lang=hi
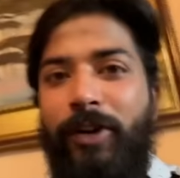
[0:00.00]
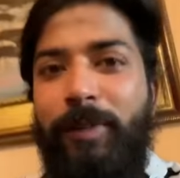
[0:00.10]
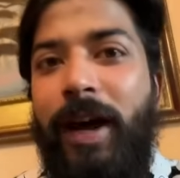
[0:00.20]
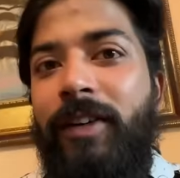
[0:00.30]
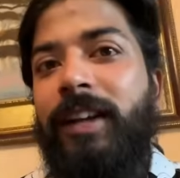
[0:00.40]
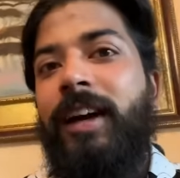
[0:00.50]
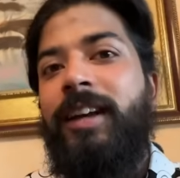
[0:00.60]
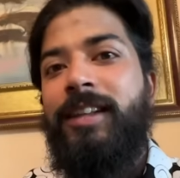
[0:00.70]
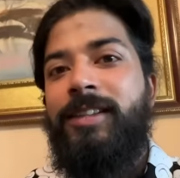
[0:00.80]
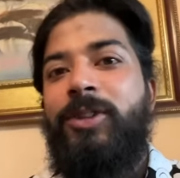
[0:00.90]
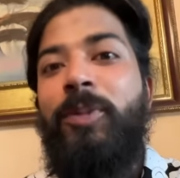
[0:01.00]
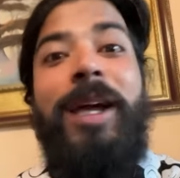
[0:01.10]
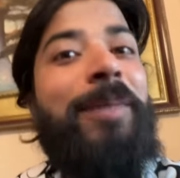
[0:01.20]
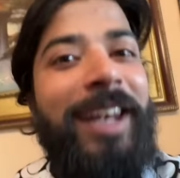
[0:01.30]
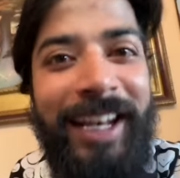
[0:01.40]
फुल पावर गाइज
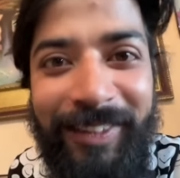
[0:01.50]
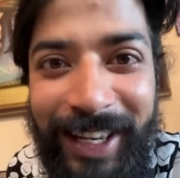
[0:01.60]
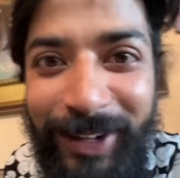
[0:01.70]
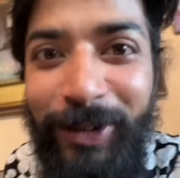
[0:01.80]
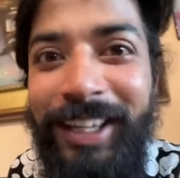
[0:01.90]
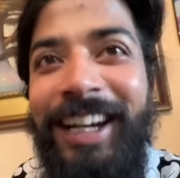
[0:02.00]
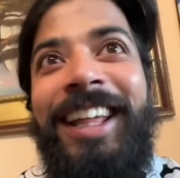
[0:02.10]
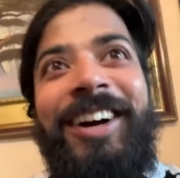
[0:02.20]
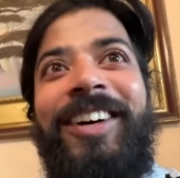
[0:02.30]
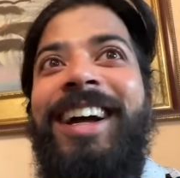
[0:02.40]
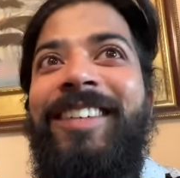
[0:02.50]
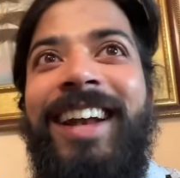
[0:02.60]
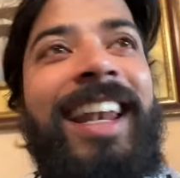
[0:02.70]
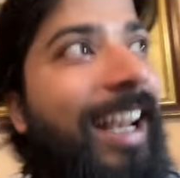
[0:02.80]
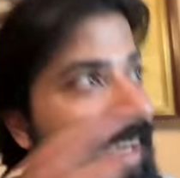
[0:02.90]
दुबई में रहने वाले लोग इंडिया को आगे
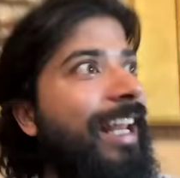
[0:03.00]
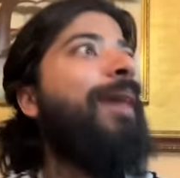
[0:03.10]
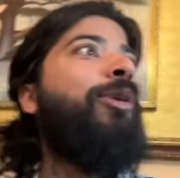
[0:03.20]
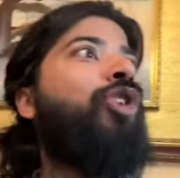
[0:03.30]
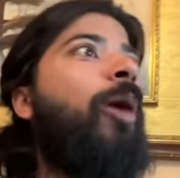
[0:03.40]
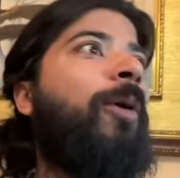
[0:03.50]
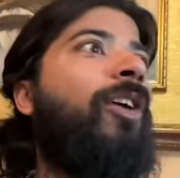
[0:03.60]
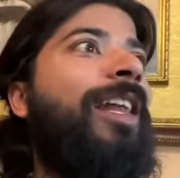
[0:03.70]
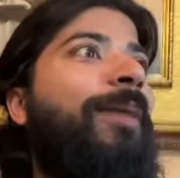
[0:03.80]
बढ़ा रहे इंडिया में जॉब कर रहे